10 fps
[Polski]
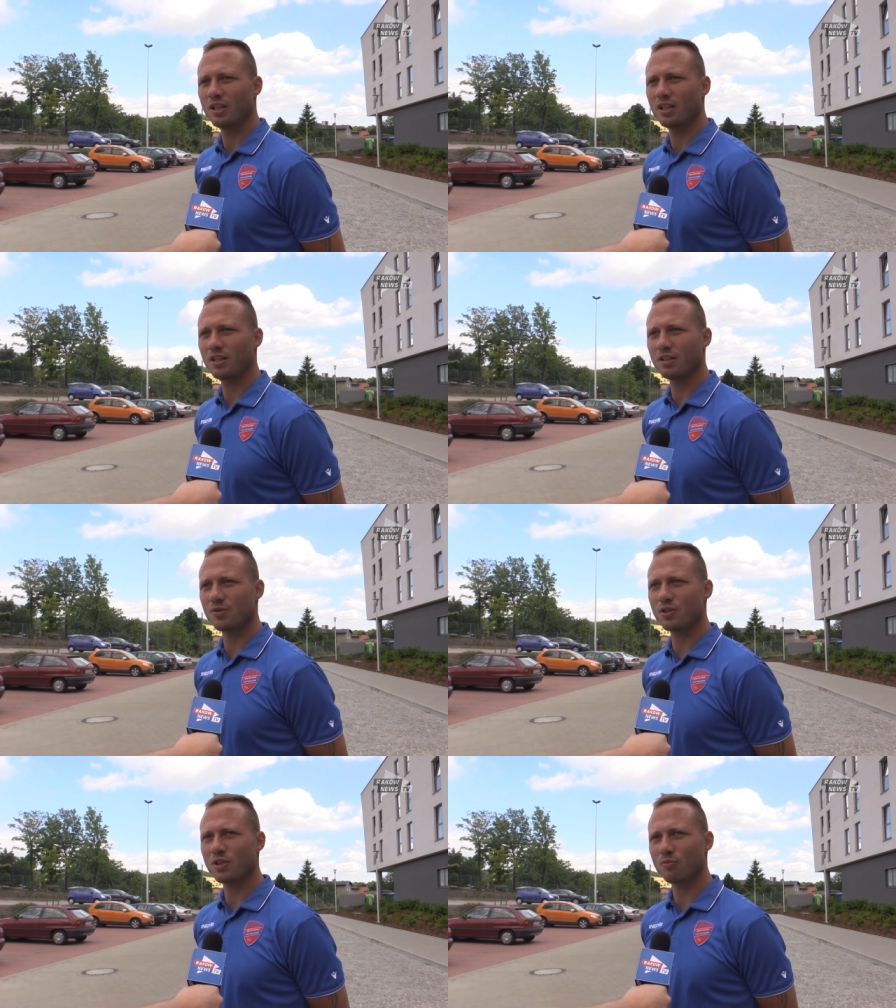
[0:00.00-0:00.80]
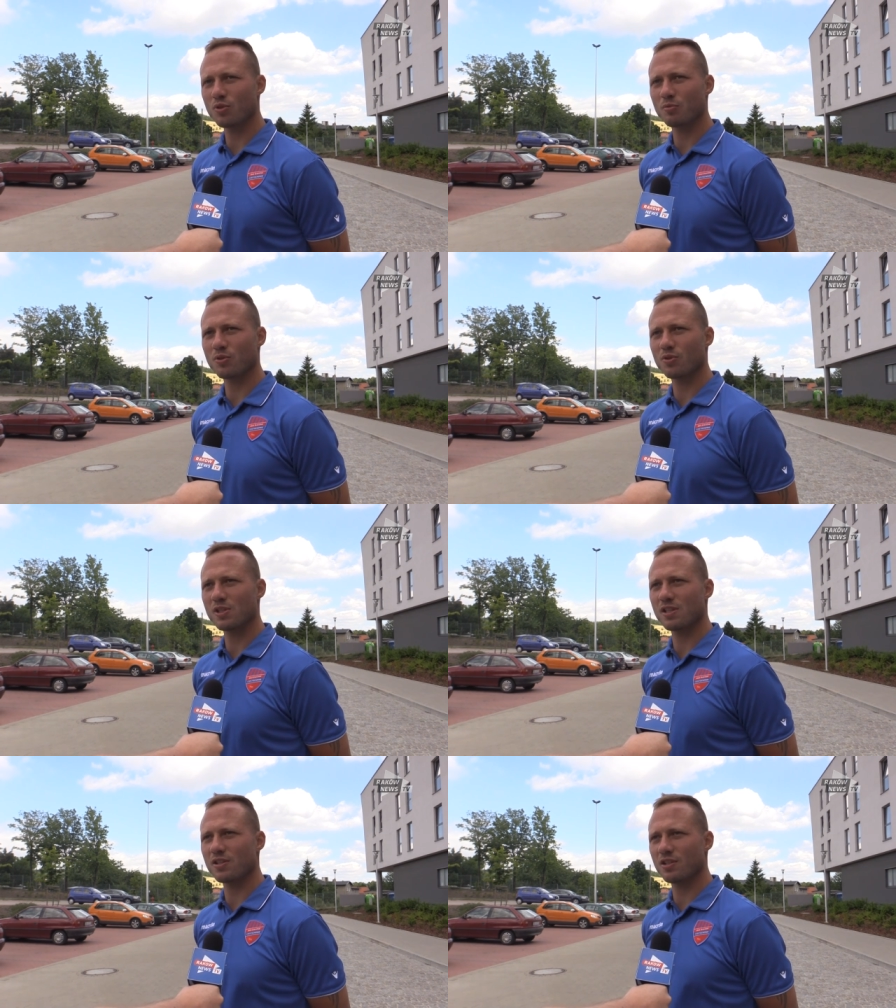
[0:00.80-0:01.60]
E, codziennie możemy
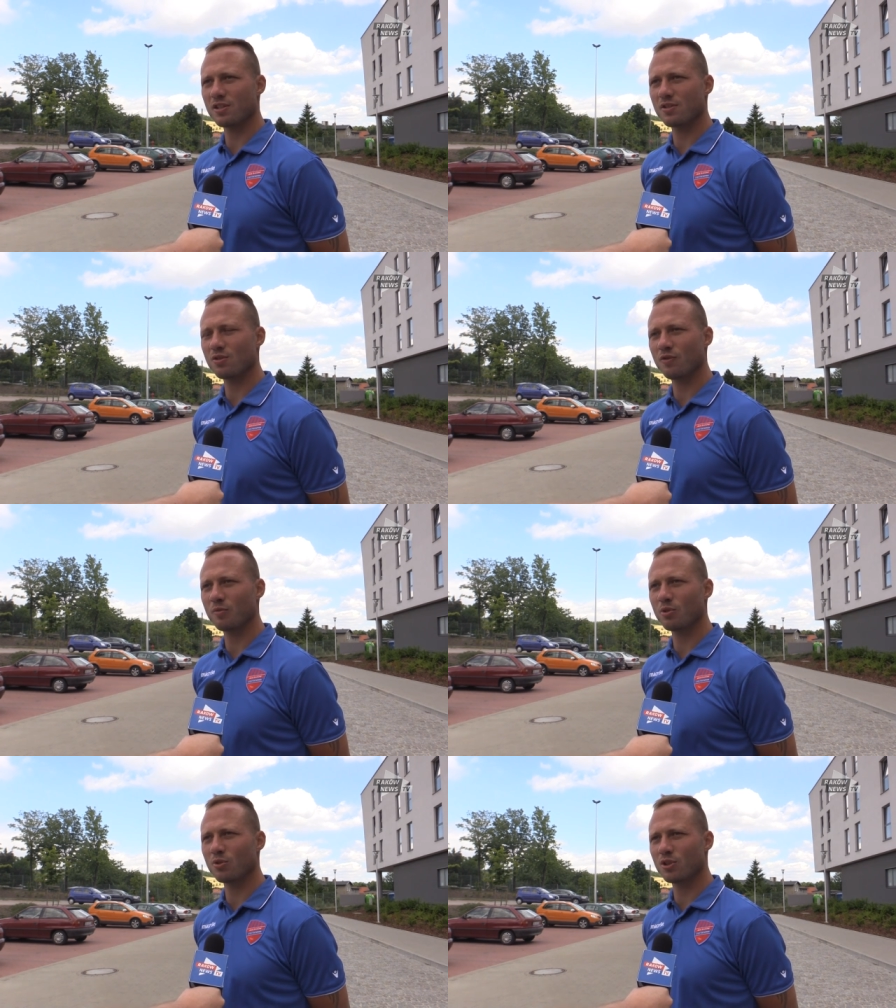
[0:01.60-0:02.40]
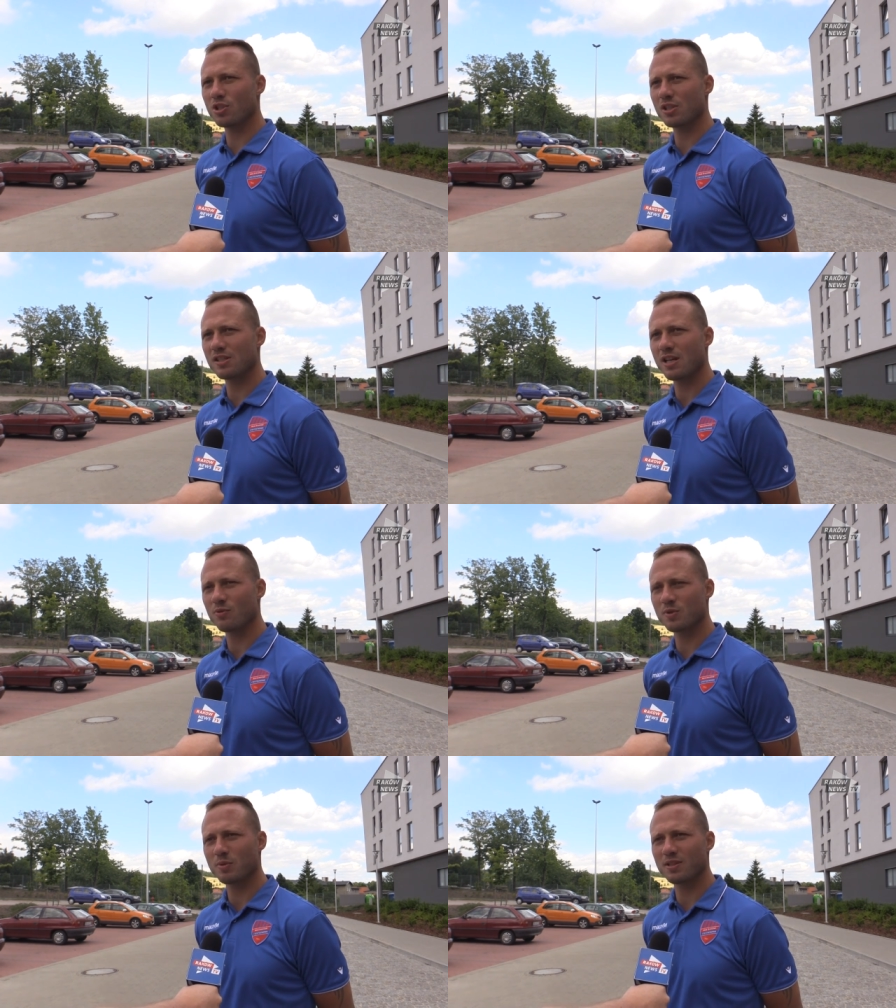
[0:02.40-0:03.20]
korzystać z odnowy biologicznej, z
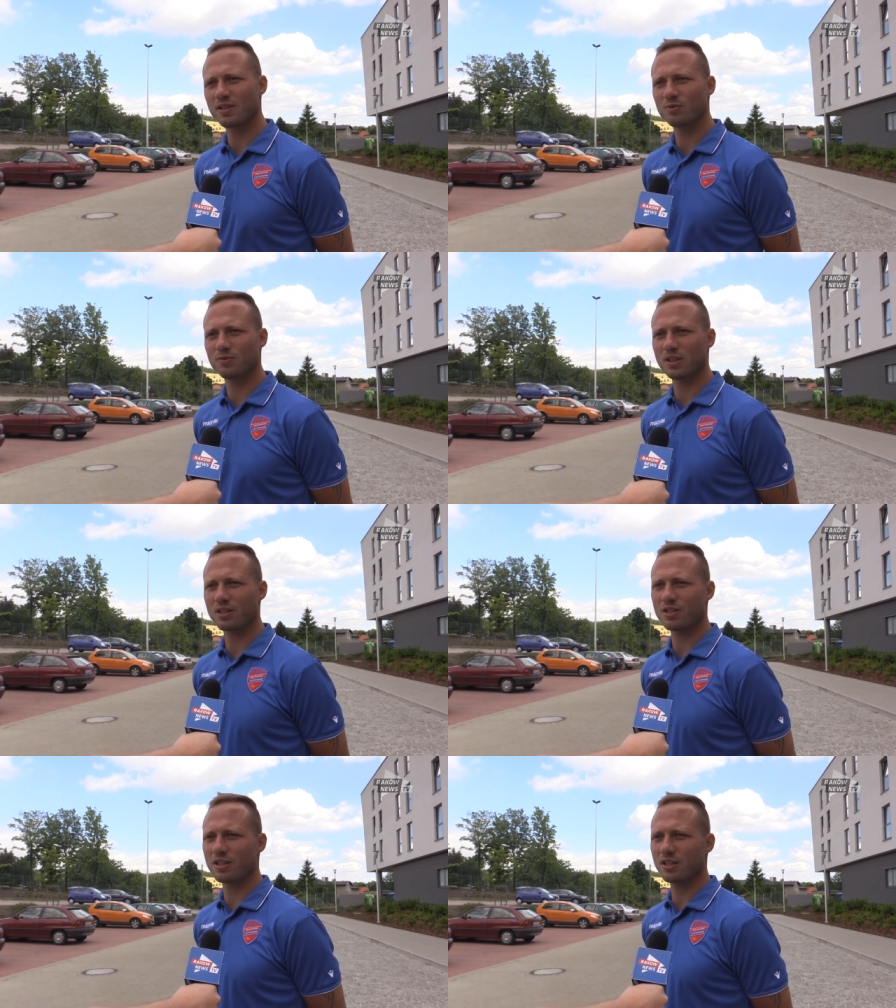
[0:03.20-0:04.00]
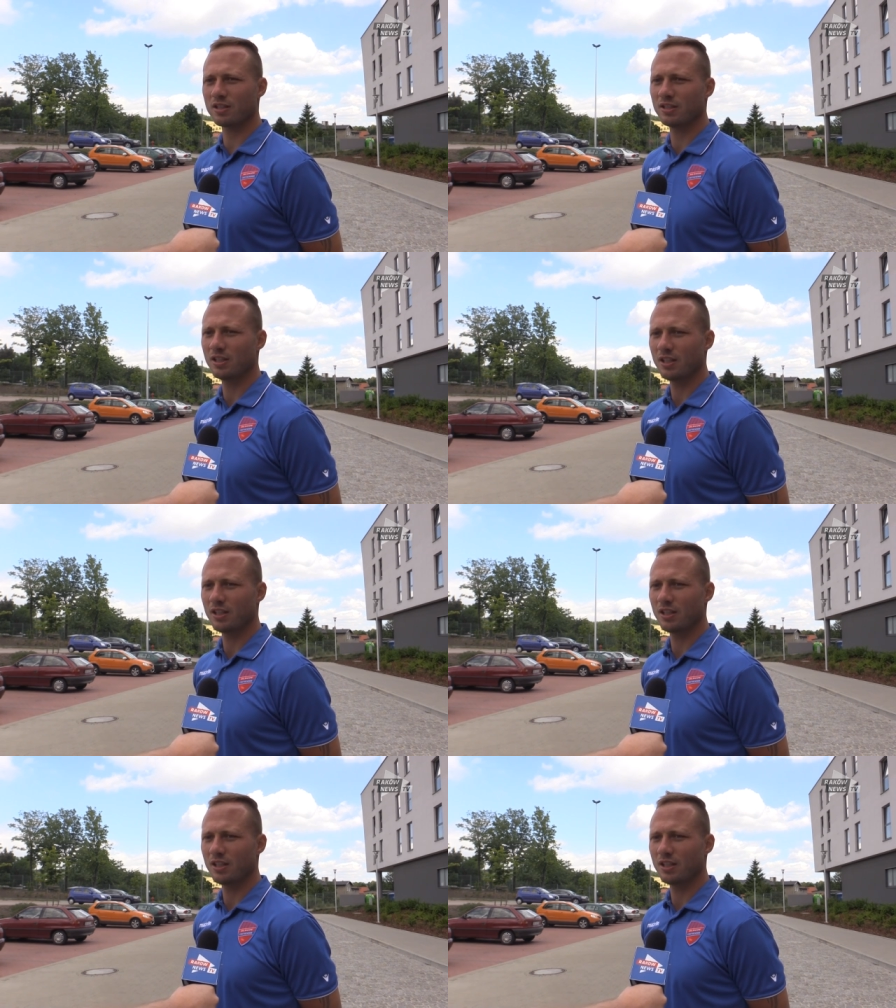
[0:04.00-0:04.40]
saun, z basenów, także